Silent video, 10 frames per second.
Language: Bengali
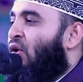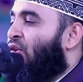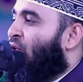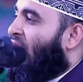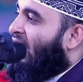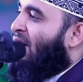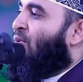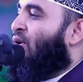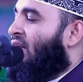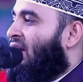হয়তো এই
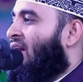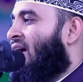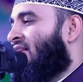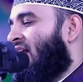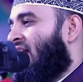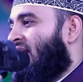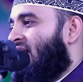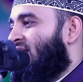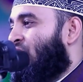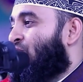আমলটা আল্লাহ তালার
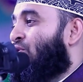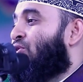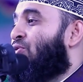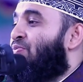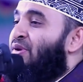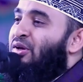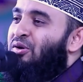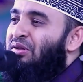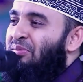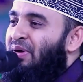কাছে অত্যন্ত প্রিয়
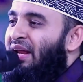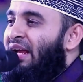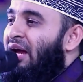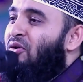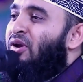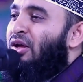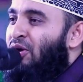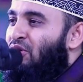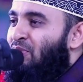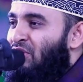হতে পারে এ কারণেই
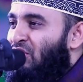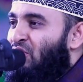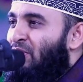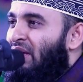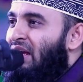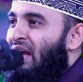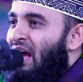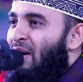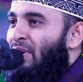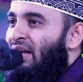হয়তো বিশ্বনবী
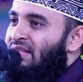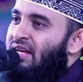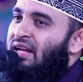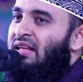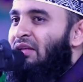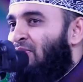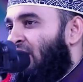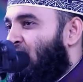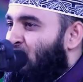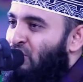আমাকে জান্নাতি
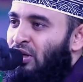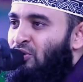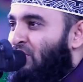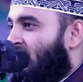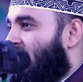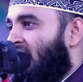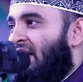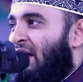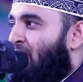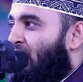বলে ঘোষণা করেছে
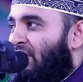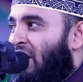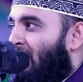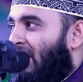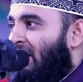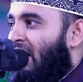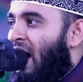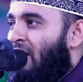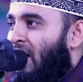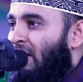চিল্লায় পড়তে হবে
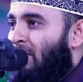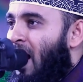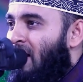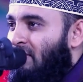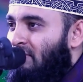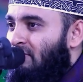আল্লাহ আকবর